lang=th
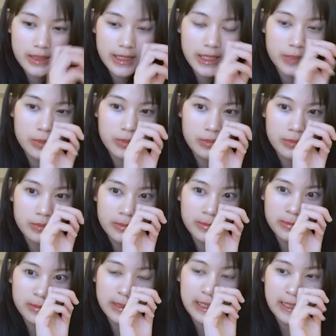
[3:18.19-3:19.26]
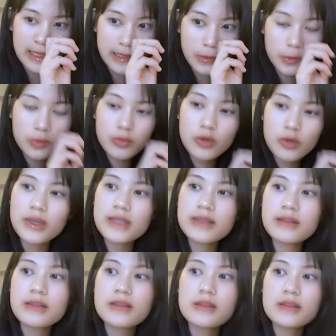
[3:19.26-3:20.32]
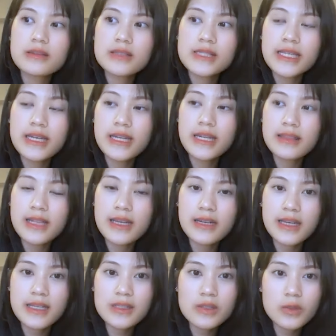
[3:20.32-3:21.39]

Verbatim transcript: เห็นหลาย ๆคนบอกว่า เซตนั้นแต่งหน้า